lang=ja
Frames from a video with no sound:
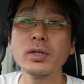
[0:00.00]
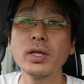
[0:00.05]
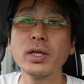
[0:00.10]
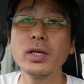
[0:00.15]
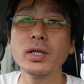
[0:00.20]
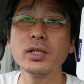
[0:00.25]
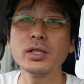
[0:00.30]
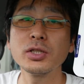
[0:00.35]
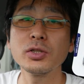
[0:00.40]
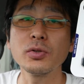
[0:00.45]

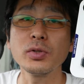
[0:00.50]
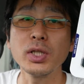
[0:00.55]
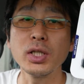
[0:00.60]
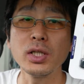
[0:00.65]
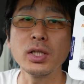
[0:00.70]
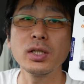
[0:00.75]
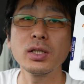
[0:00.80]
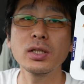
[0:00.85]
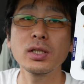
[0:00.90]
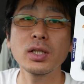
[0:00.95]
え一緒
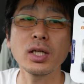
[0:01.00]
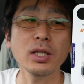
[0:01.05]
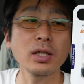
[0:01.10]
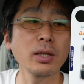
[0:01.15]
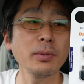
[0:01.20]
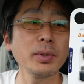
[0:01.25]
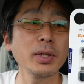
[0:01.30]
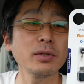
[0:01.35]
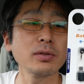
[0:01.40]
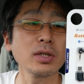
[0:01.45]
に買っ
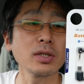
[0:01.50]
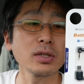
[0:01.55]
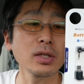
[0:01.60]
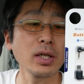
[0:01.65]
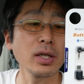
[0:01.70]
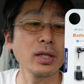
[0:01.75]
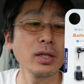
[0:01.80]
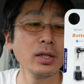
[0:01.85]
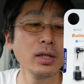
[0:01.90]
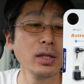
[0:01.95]
てみてくだ
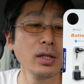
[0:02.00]
さい。